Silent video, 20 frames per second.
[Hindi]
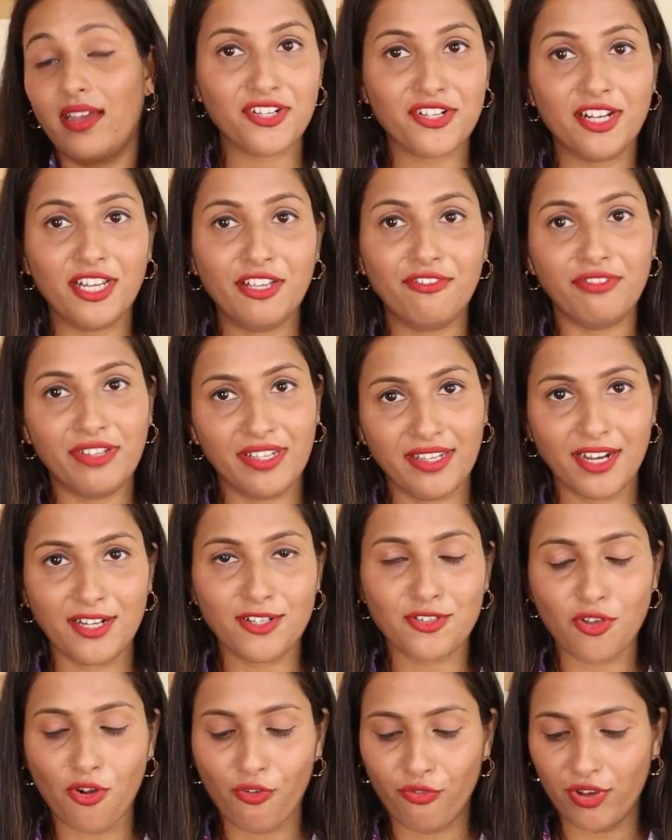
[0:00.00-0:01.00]
श्री
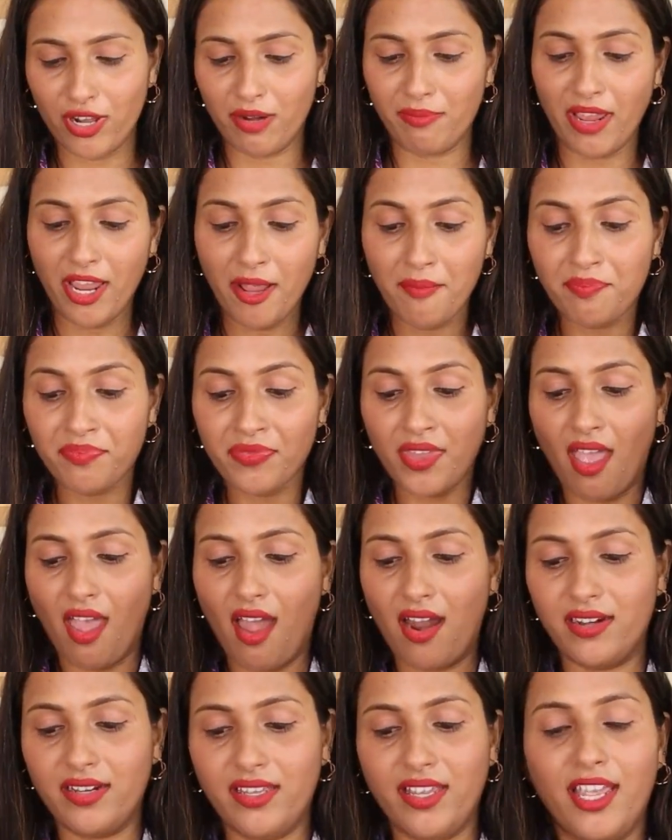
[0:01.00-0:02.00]
वीकेंड्स ऑफर में
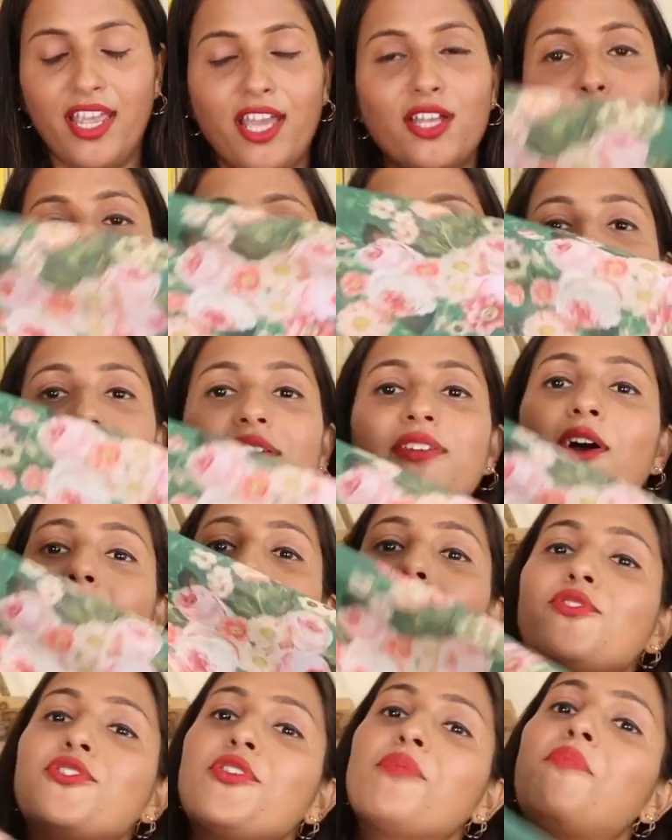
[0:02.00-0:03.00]
एंड ये
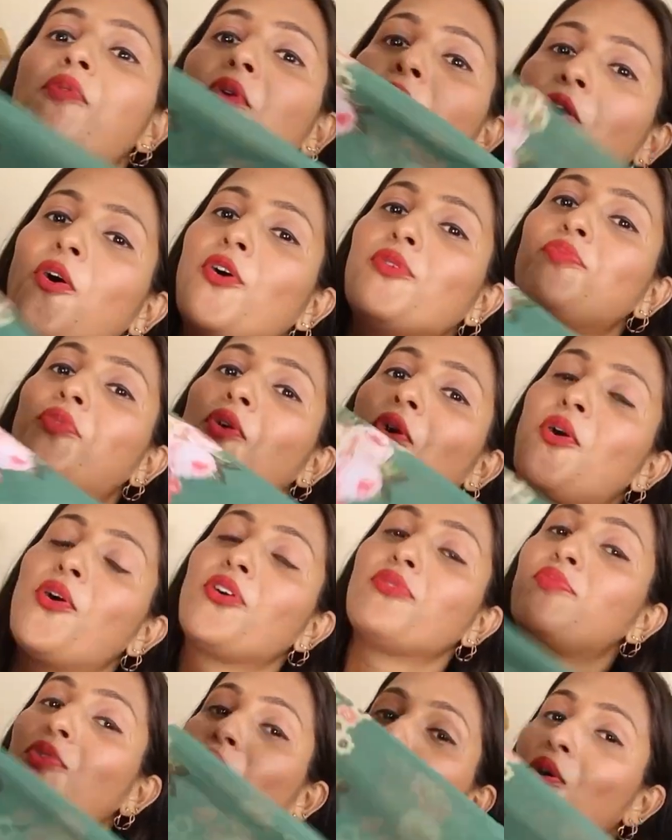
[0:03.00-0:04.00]
दुपट्टा मुझे बहुत
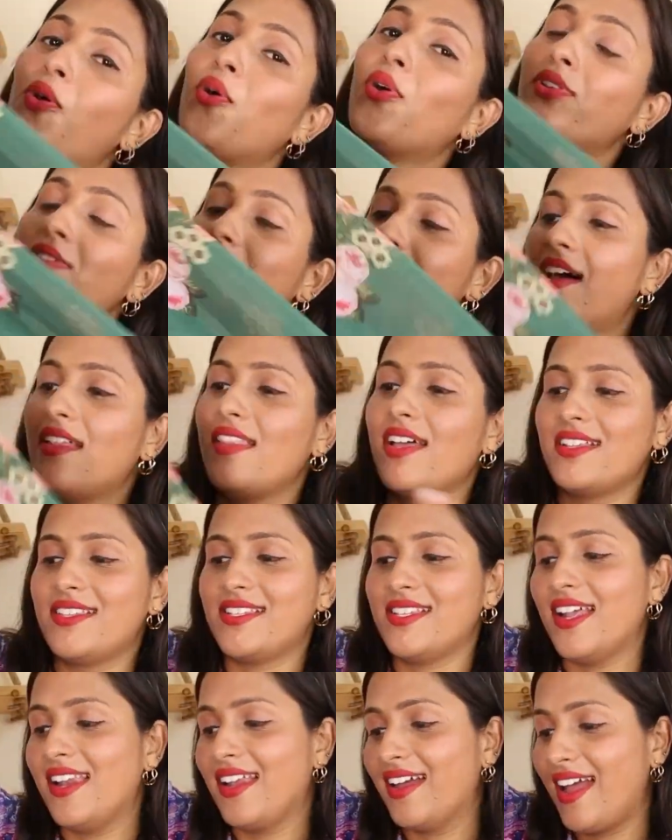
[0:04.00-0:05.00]
बहुत बहुत ज़्यादा
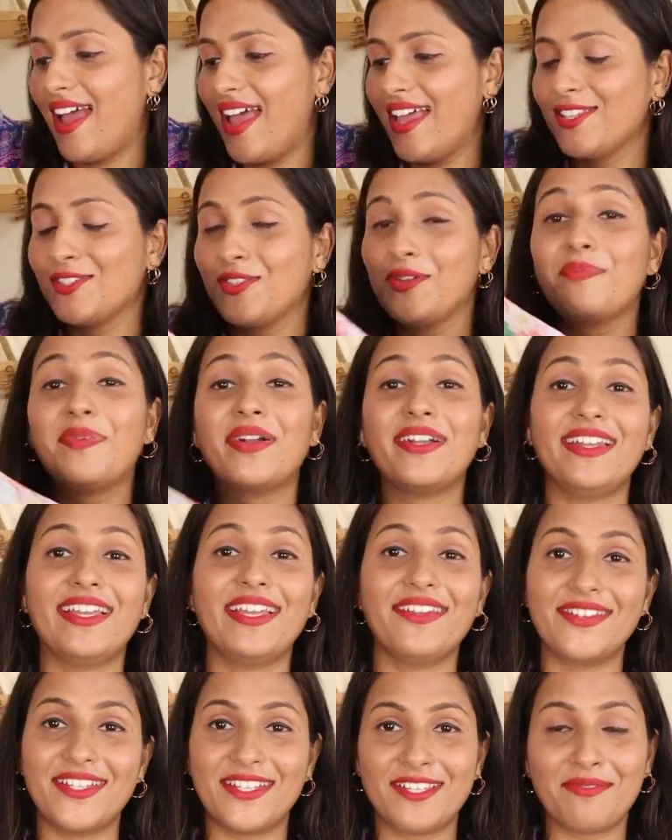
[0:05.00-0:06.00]
अच्छा लगा है इस
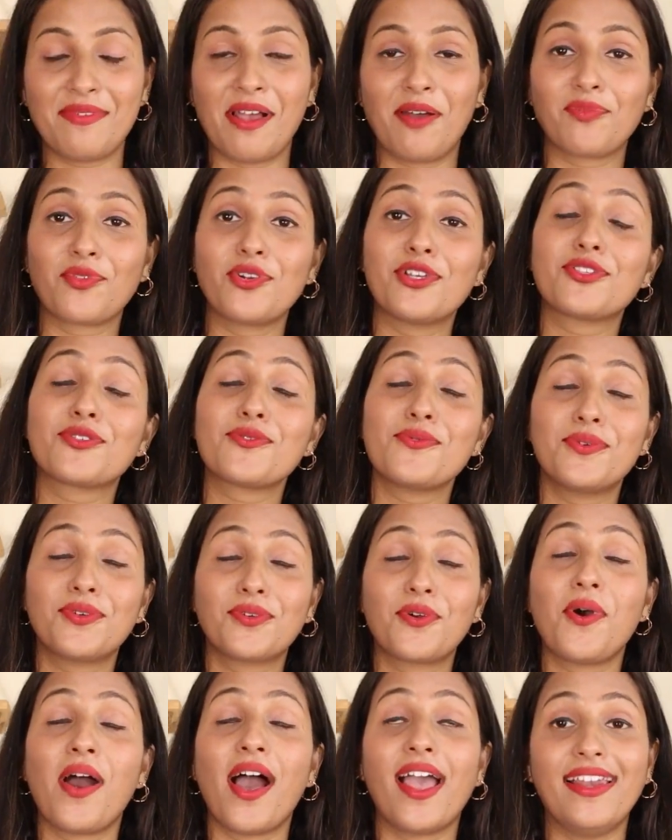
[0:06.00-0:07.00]
दुपट्टे की वजह से मैं आपको इस
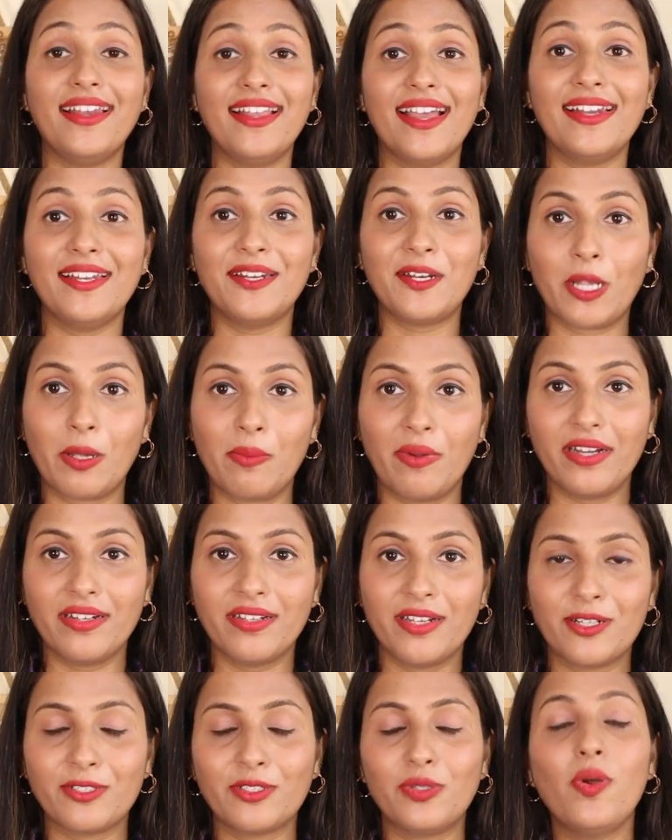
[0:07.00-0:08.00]
सूट को हाईली हाईली
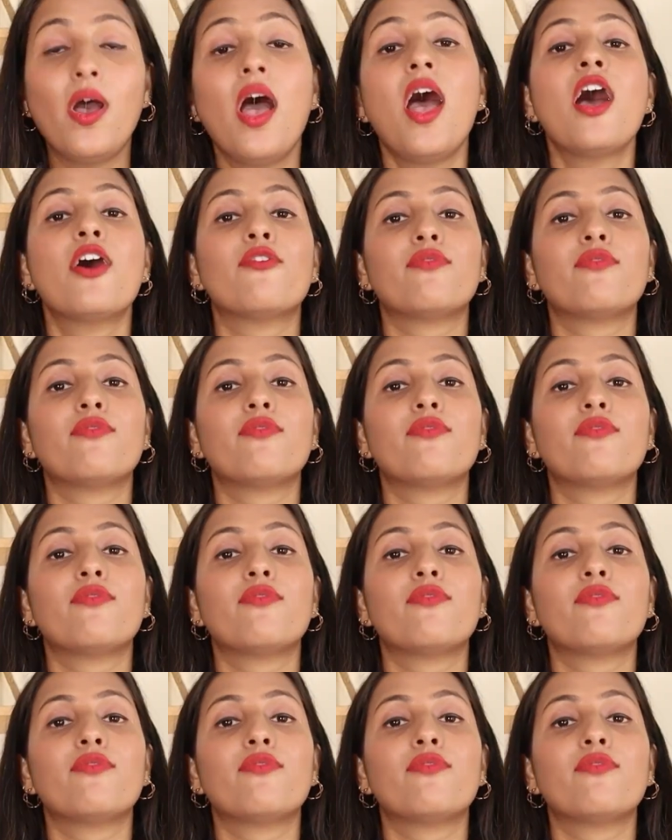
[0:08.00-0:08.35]
रिकमेंड करती हूँ